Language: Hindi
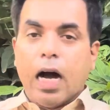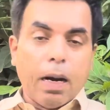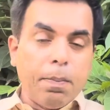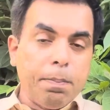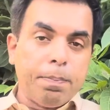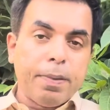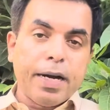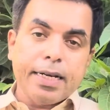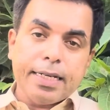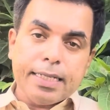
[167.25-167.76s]

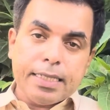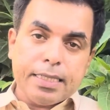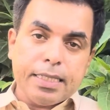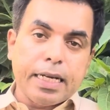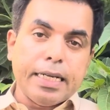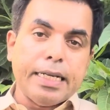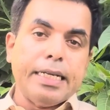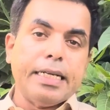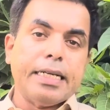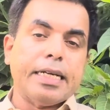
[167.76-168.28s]
हम
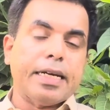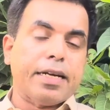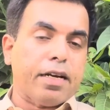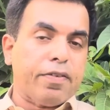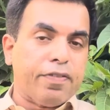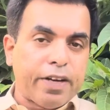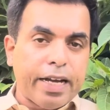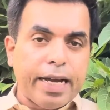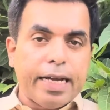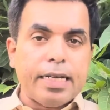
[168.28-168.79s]
पाकिस्तानी
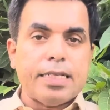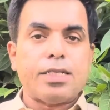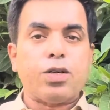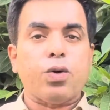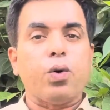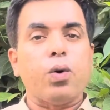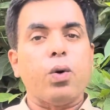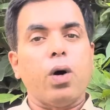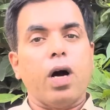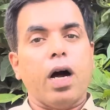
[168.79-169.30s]
क्रिकेट फैंस
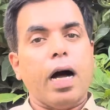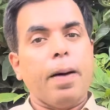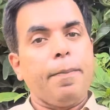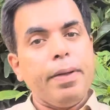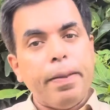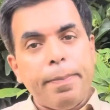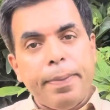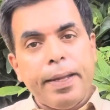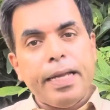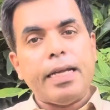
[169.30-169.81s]
को
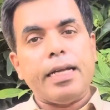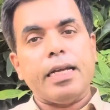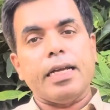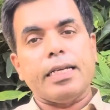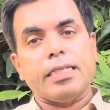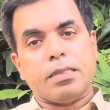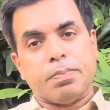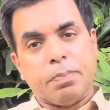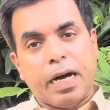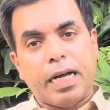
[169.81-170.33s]
अभी भी
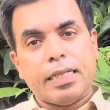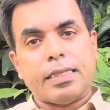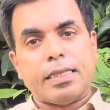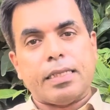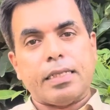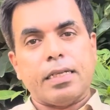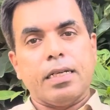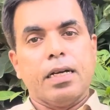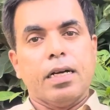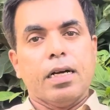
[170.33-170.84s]
इस
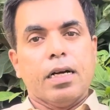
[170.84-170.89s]
बात